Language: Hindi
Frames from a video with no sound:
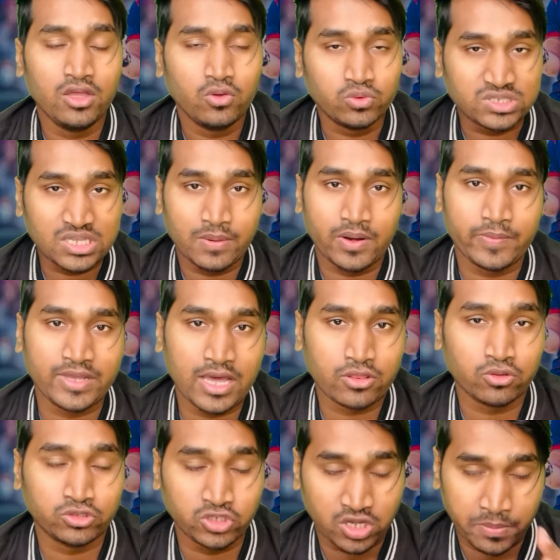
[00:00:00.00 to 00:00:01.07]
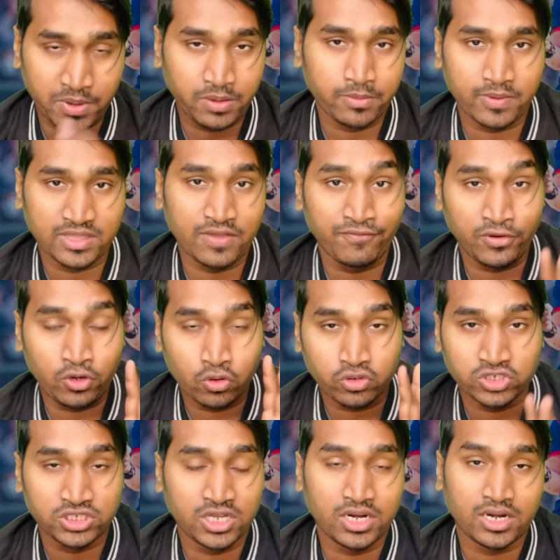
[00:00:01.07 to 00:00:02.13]
उसके बारे में क्या सोचते हो कमेंट में बताएं वीडियो को
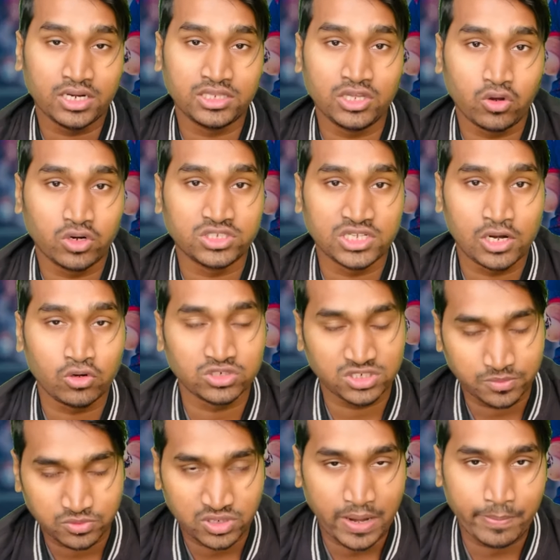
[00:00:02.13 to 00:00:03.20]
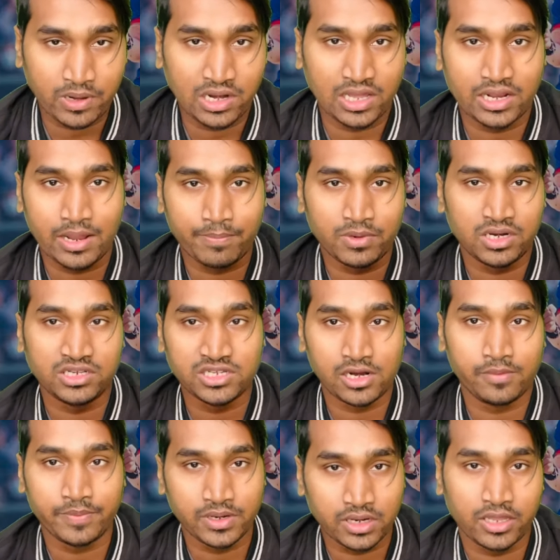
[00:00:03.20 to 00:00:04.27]
शेयर कर दे और चैनल को सब्सक्राइब कर ले अगर आप मेरे चैनल
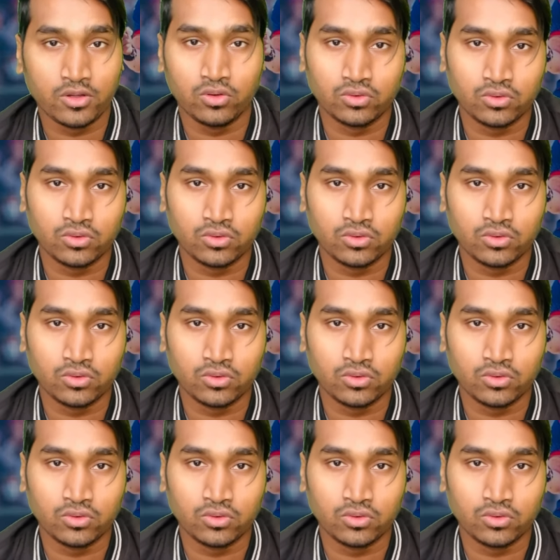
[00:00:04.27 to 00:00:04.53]
पर नए हो